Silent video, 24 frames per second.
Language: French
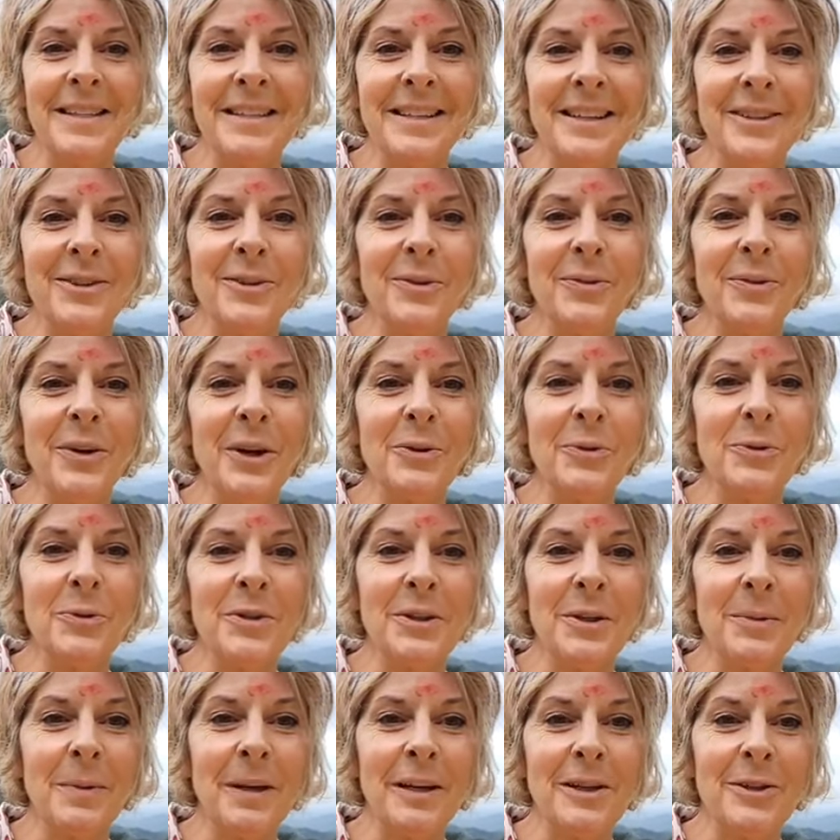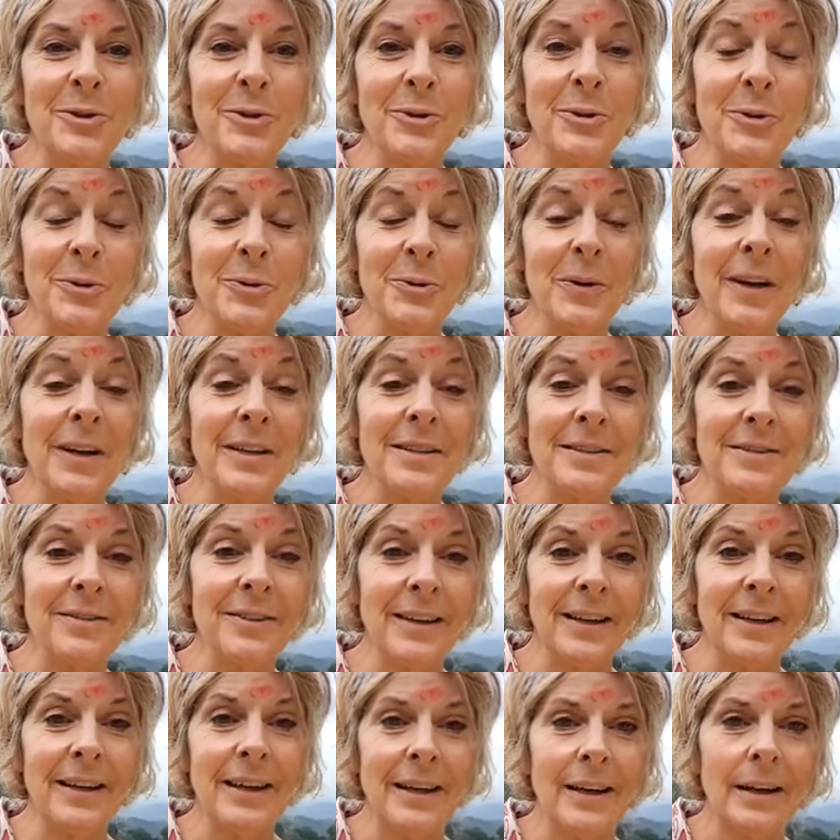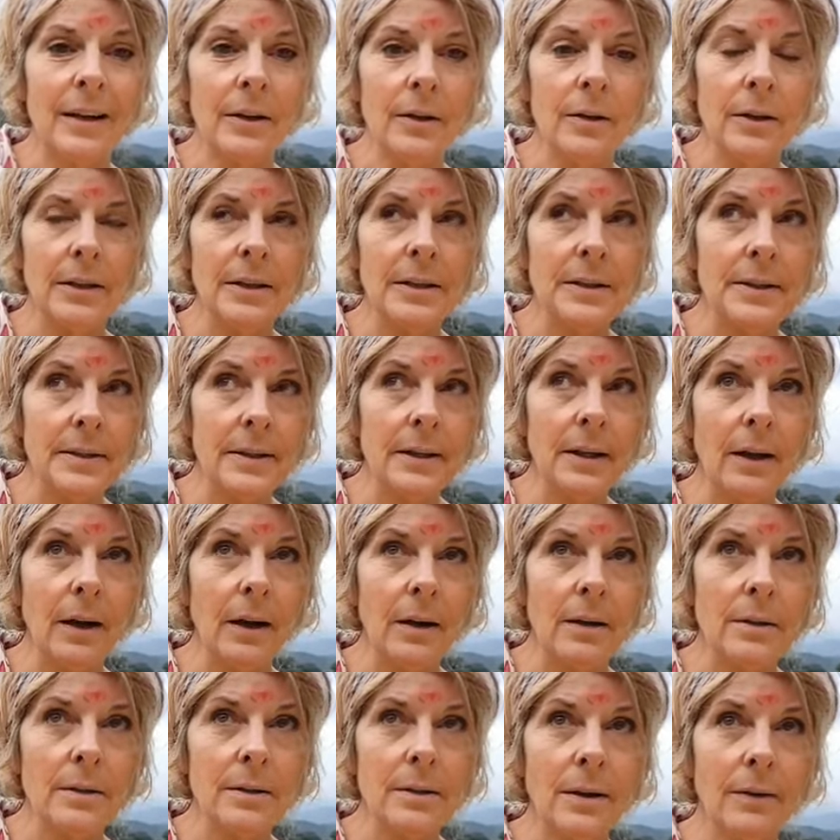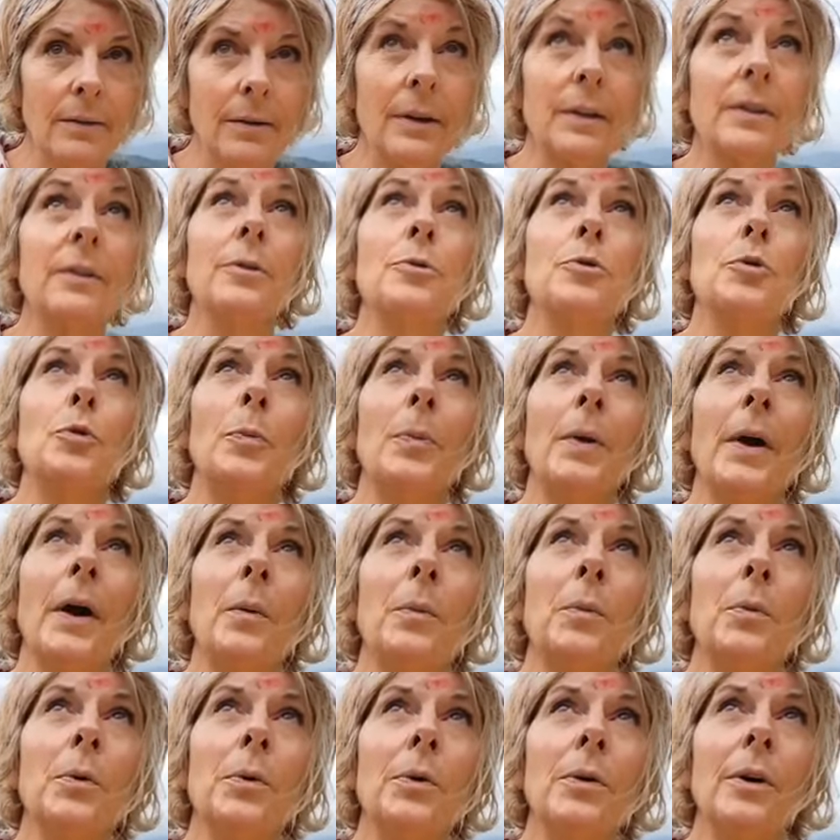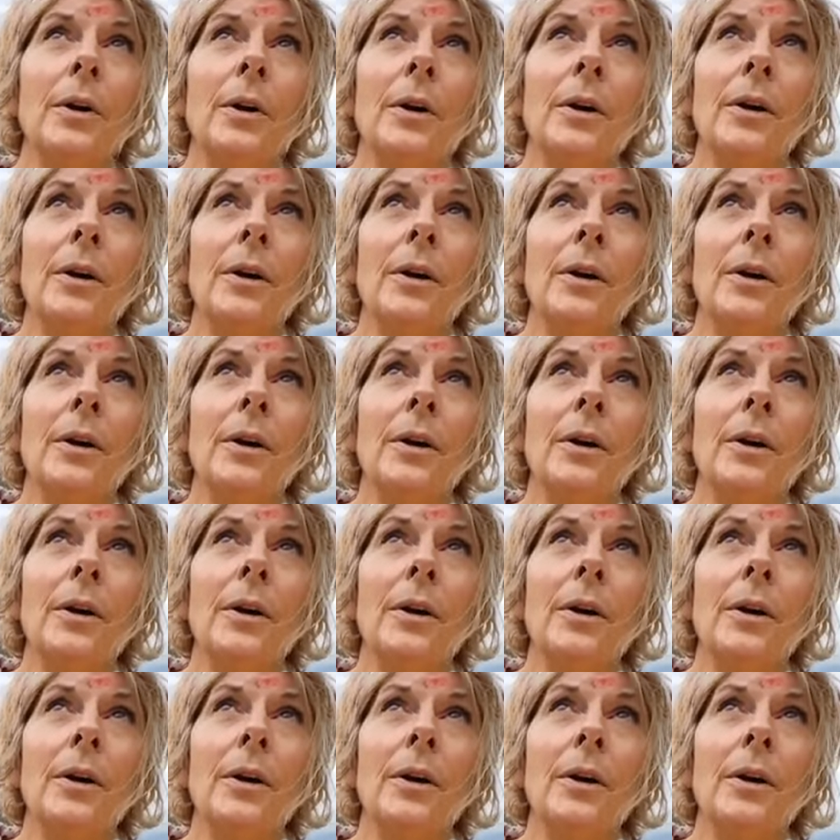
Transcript: j'ai hâte de voir toutes ces belles choses. Ouais, c'est vrai. Ici, là, ça va être super beau.